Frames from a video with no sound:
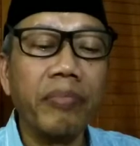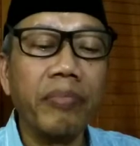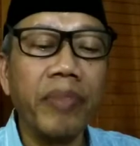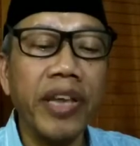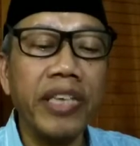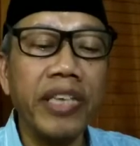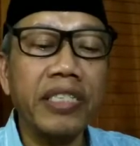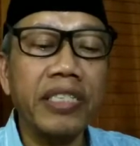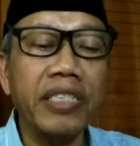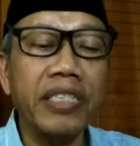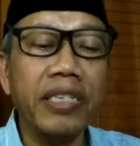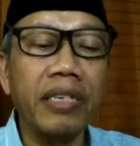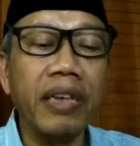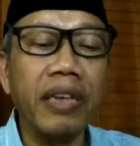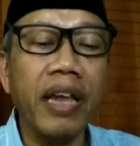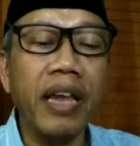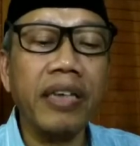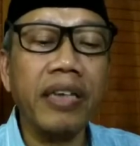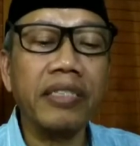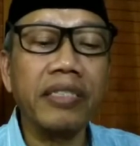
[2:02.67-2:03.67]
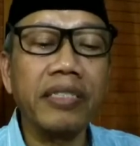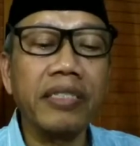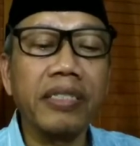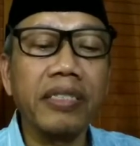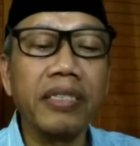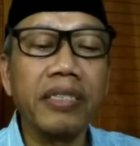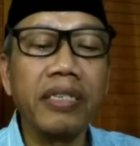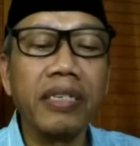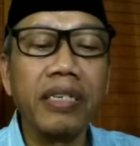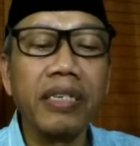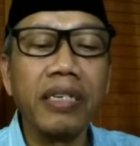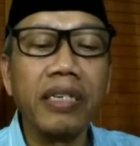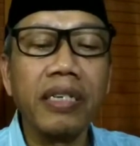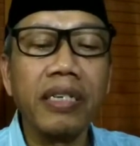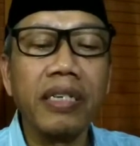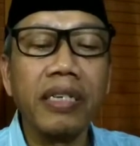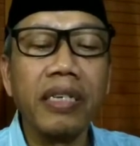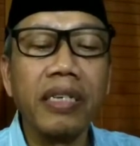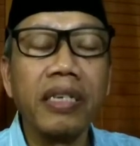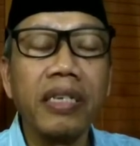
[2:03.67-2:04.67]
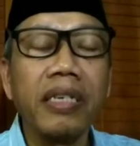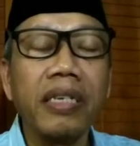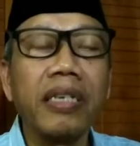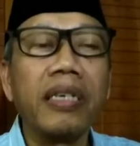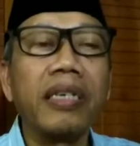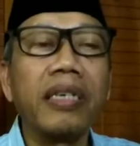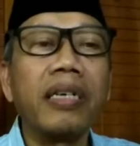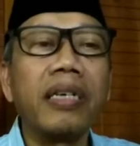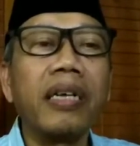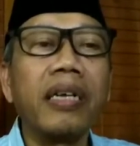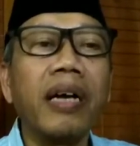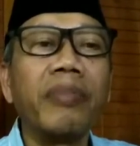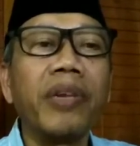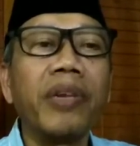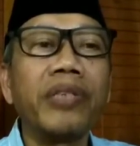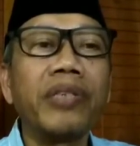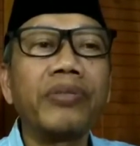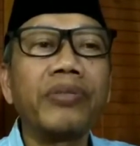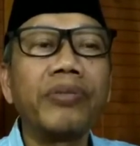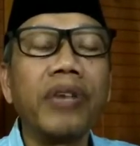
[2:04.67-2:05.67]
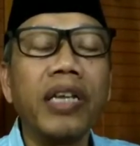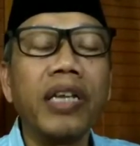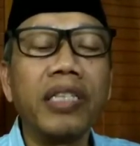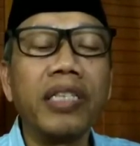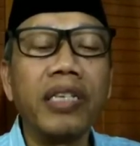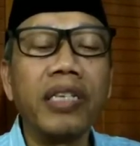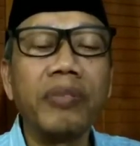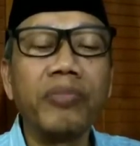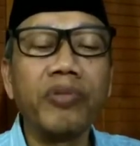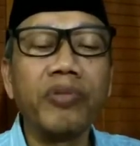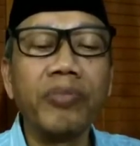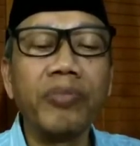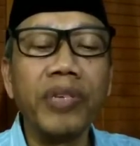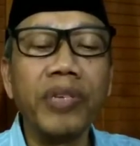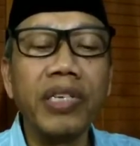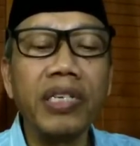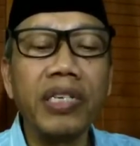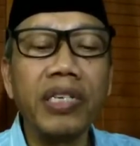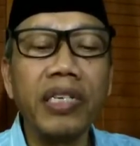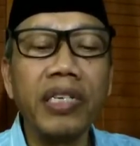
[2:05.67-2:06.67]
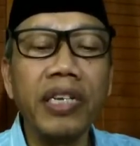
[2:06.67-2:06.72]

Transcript: pleasant lust, Kama Sugati bumi